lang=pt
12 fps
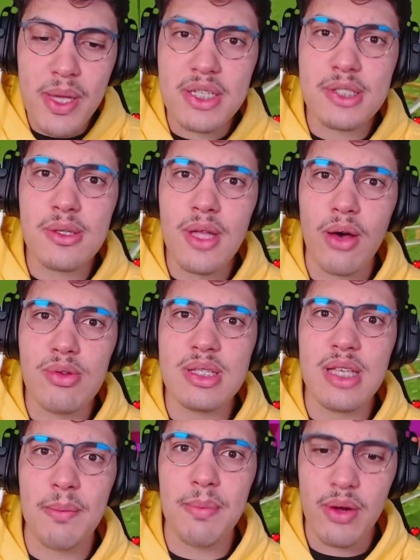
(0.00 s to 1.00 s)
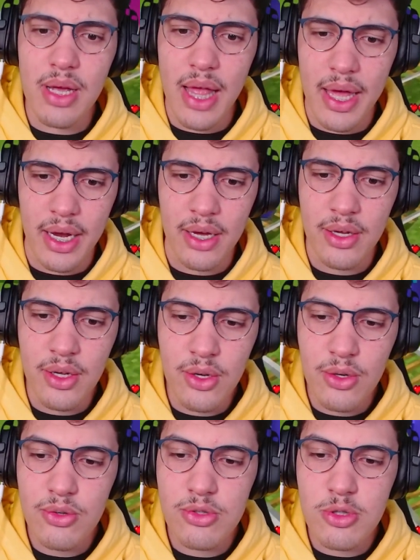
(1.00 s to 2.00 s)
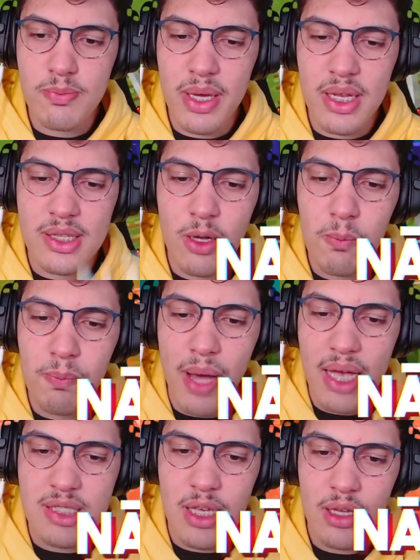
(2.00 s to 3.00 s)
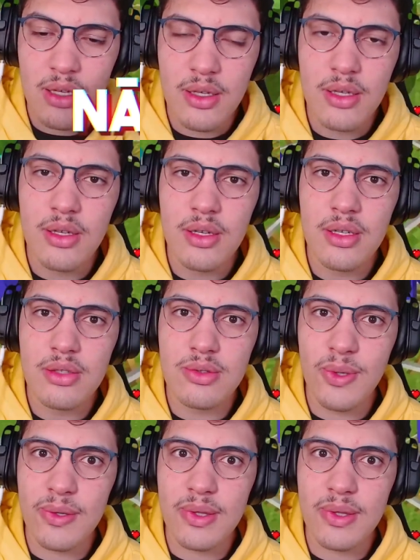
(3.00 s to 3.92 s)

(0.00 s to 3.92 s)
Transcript: disso, não. Vocês sabiam, galera? O zumbi, ele não passa do